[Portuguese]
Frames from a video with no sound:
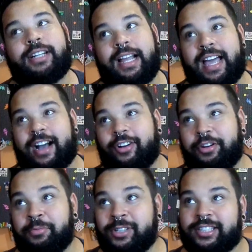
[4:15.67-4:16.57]
É, agora,
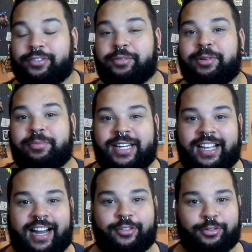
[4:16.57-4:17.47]
o motivo de me
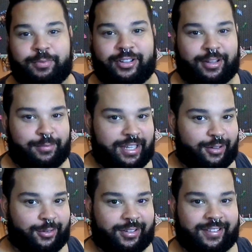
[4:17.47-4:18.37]
brigar com os meus
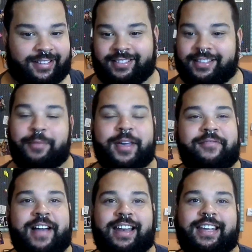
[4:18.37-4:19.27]
amigos também
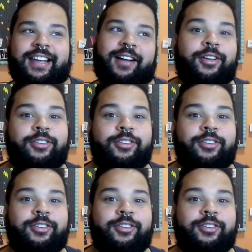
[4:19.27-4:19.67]
varia.